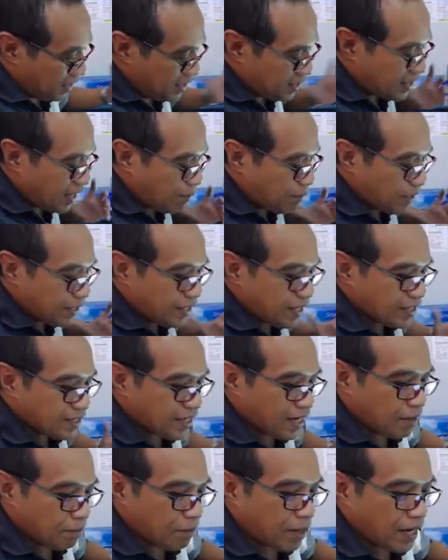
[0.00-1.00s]
ini tablet
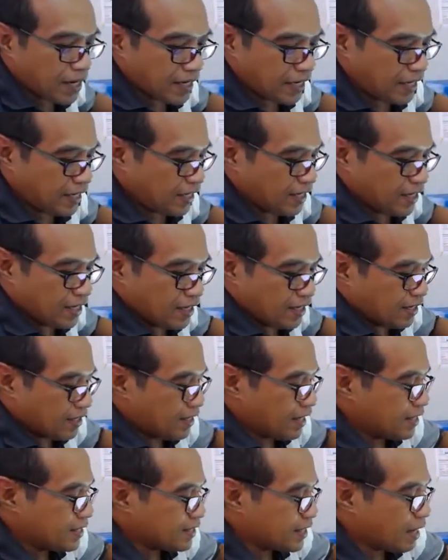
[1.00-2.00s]
yang saya pakai
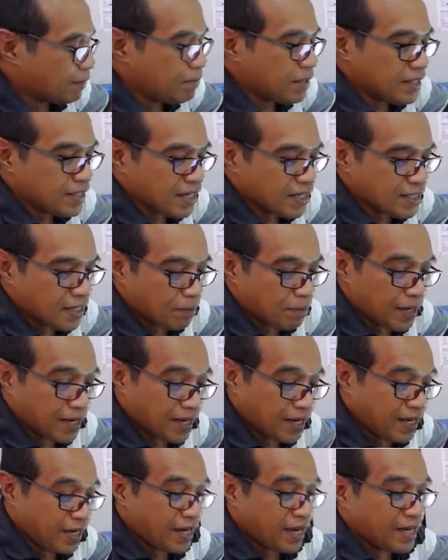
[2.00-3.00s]
dan tablet yang saya
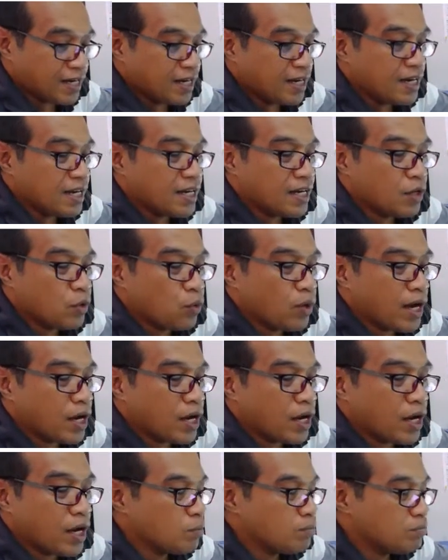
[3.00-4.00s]
pakai adalah
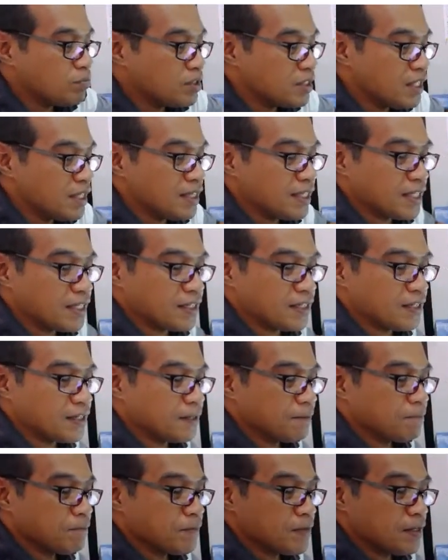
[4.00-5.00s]
Wacom Cintiq.
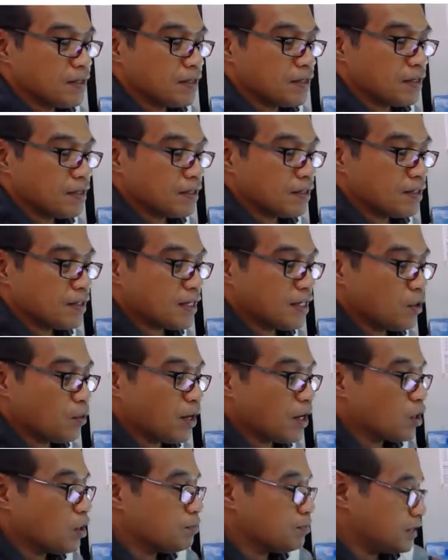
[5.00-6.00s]
Jadi
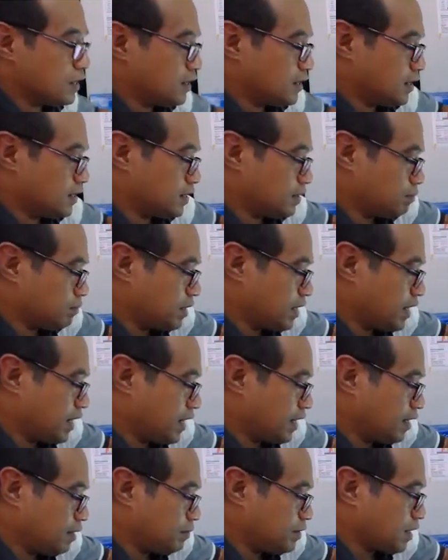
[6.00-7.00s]
Wacom Cintiq
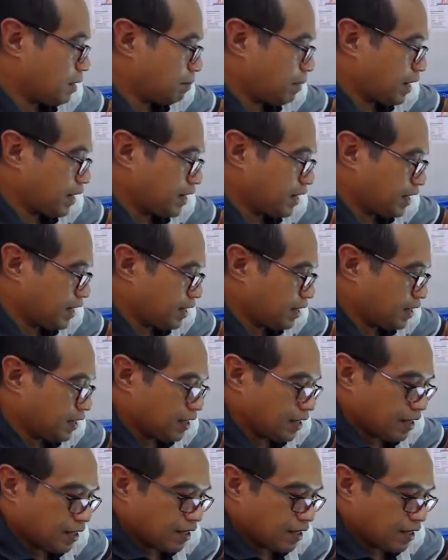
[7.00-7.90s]
sebenarnya Anda bisa pakai